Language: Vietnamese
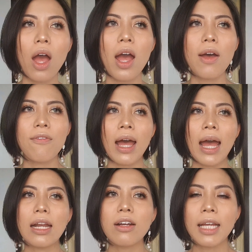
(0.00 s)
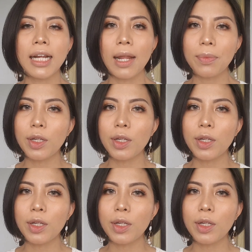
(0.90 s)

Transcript: và được thành lập từ năm